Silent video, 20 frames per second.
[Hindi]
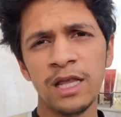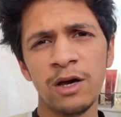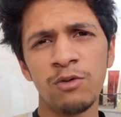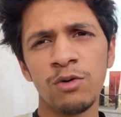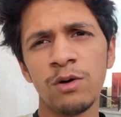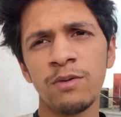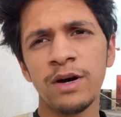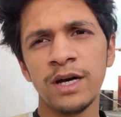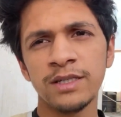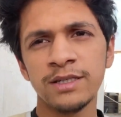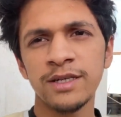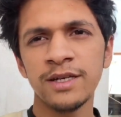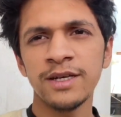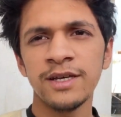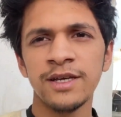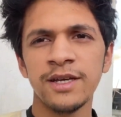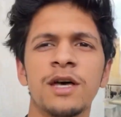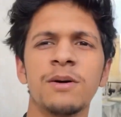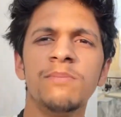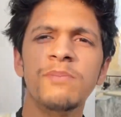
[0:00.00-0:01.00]
बाद आऊँगा वहाँ
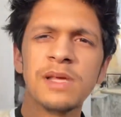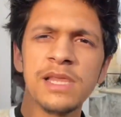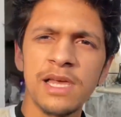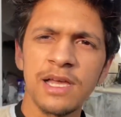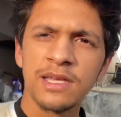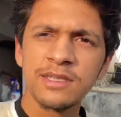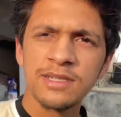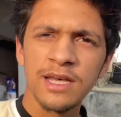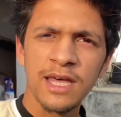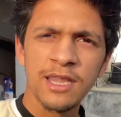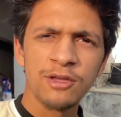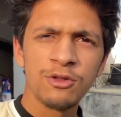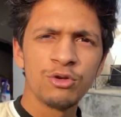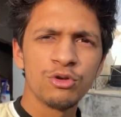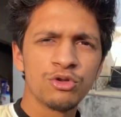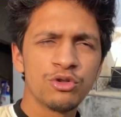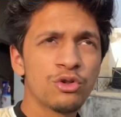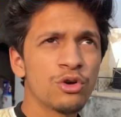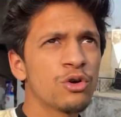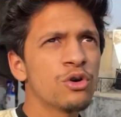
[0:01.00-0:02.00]
से तब मिलेंगे सारे
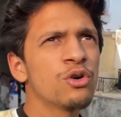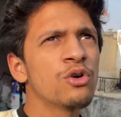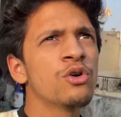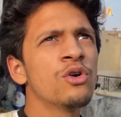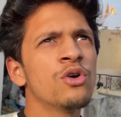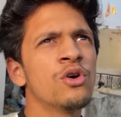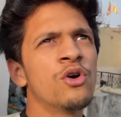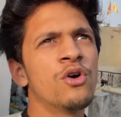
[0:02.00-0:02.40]
दोस्तों को